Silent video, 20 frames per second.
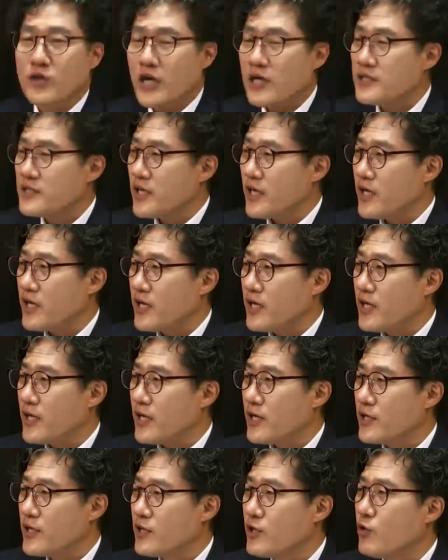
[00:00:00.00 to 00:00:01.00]

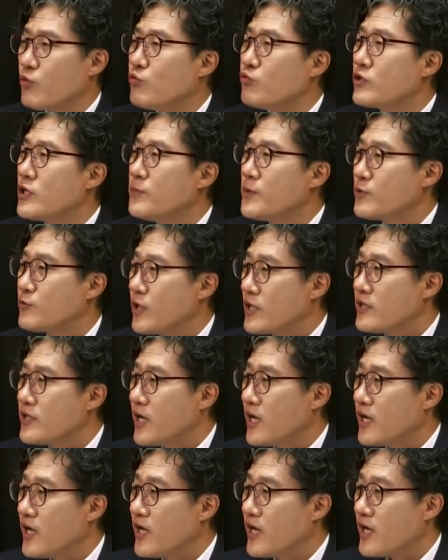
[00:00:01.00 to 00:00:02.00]
하자. 이거 우기면
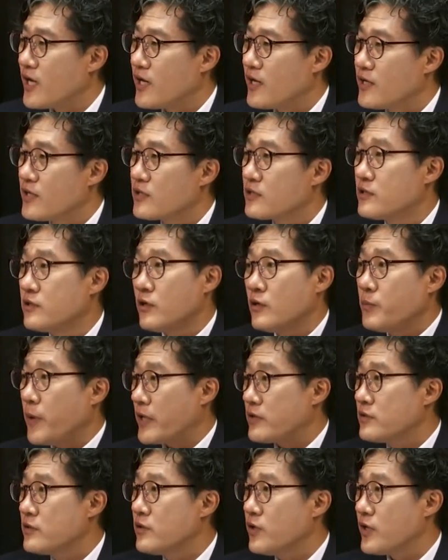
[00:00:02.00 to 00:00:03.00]
된다. 그걸
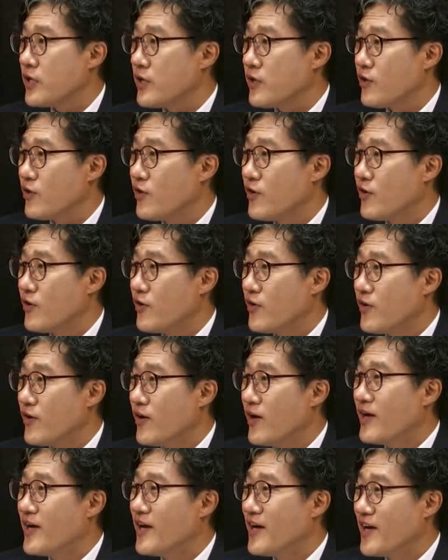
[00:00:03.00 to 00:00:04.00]
받은 거예요.
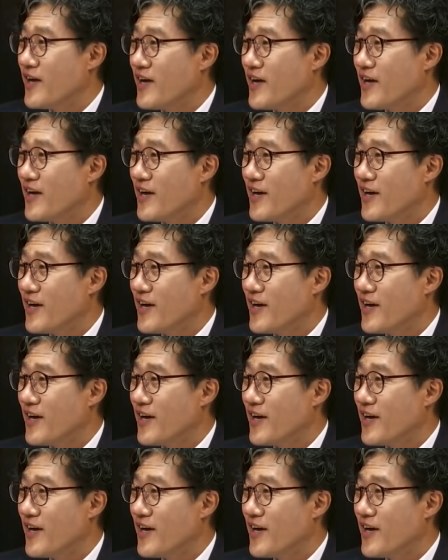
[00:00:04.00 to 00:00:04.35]
그러니까 목요일날